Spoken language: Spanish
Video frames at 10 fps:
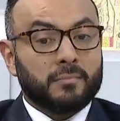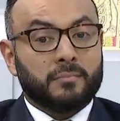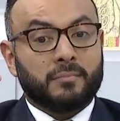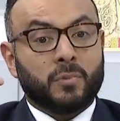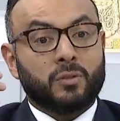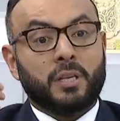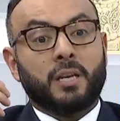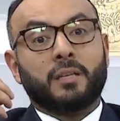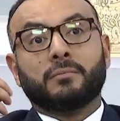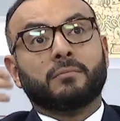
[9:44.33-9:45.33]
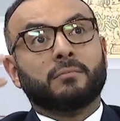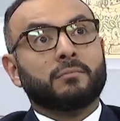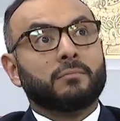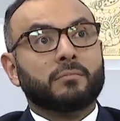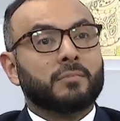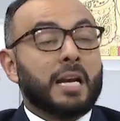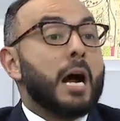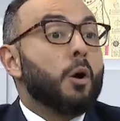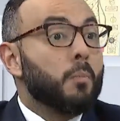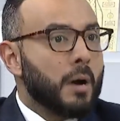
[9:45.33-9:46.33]
no sé, un
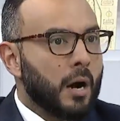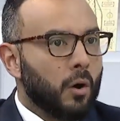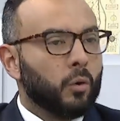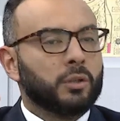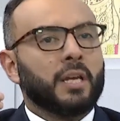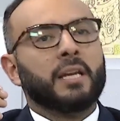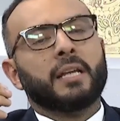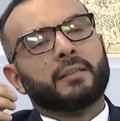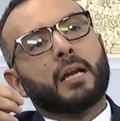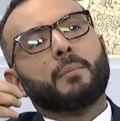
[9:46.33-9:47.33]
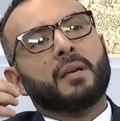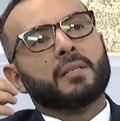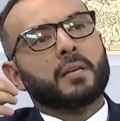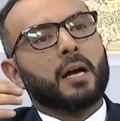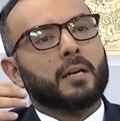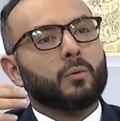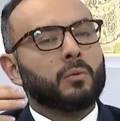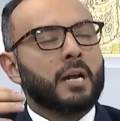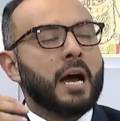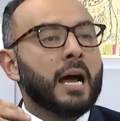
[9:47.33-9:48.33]
trauma o tiene tal vez
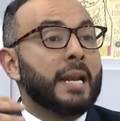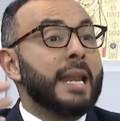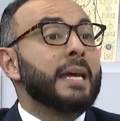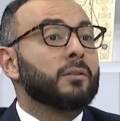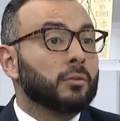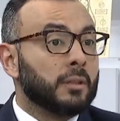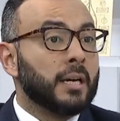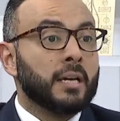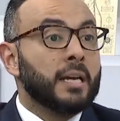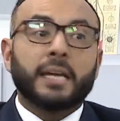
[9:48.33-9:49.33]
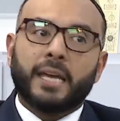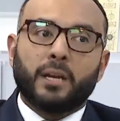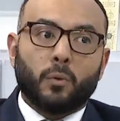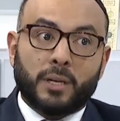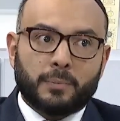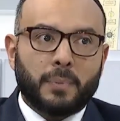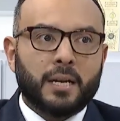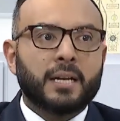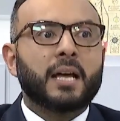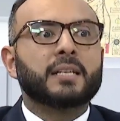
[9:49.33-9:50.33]
alguna anécdota que no es
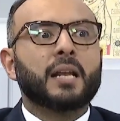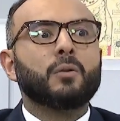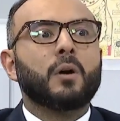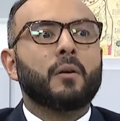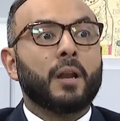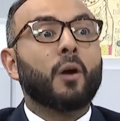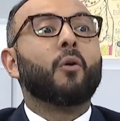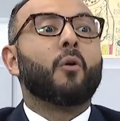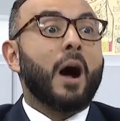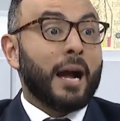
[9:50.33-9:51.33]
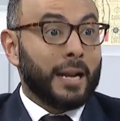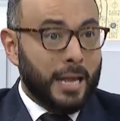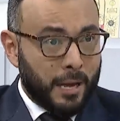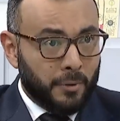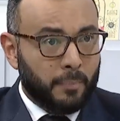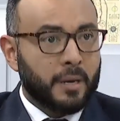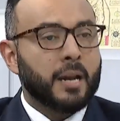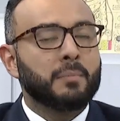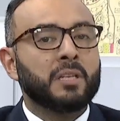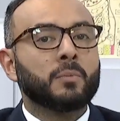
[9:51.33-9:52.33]
para nada saludable o agradable para
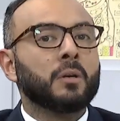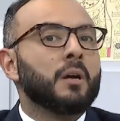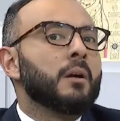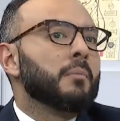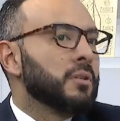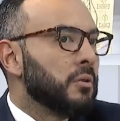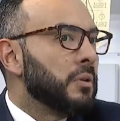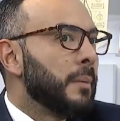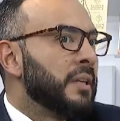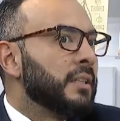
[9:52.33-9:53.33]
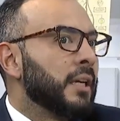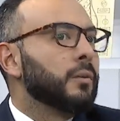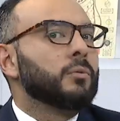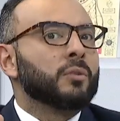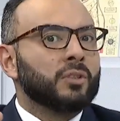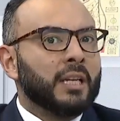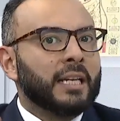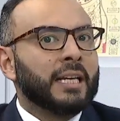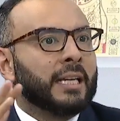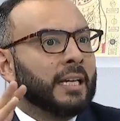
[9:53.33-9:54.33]
él mismo, pues obviamente uno
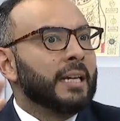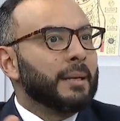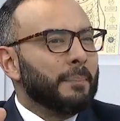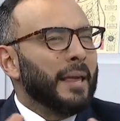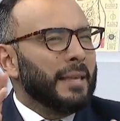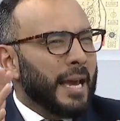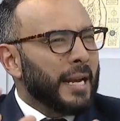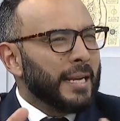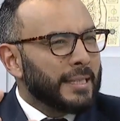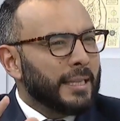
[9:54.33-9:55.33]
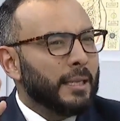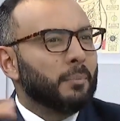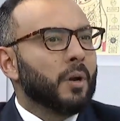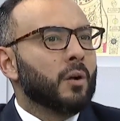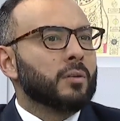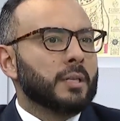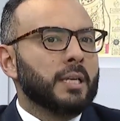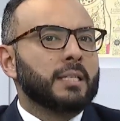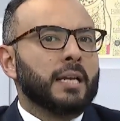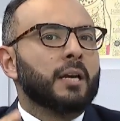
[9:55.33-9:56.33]
tiene que mediar en ese tipo de cosas
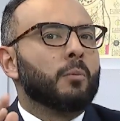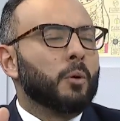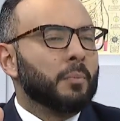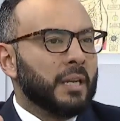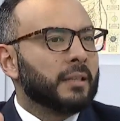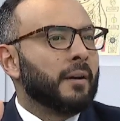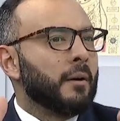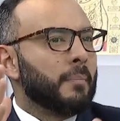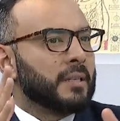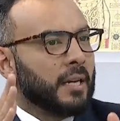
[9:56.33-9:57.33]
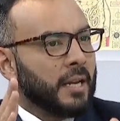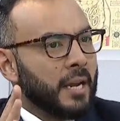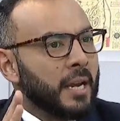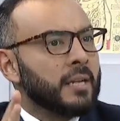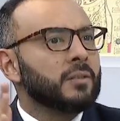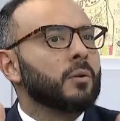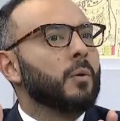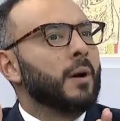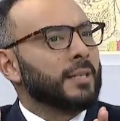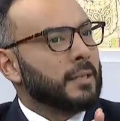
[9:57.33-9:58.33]
y decirle como, mira, te va a pasar
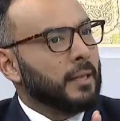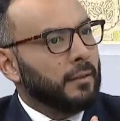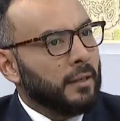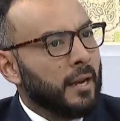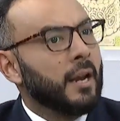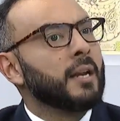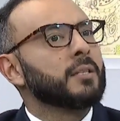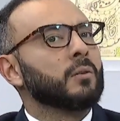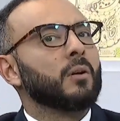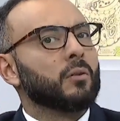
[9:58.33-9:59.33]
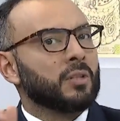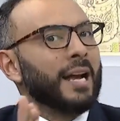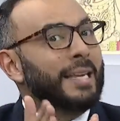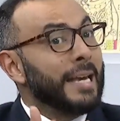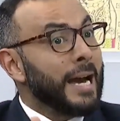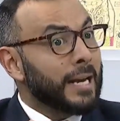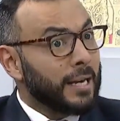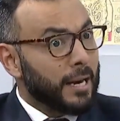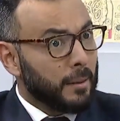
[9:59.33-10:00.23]
esto, vas a sentir esto, o sea, guiar al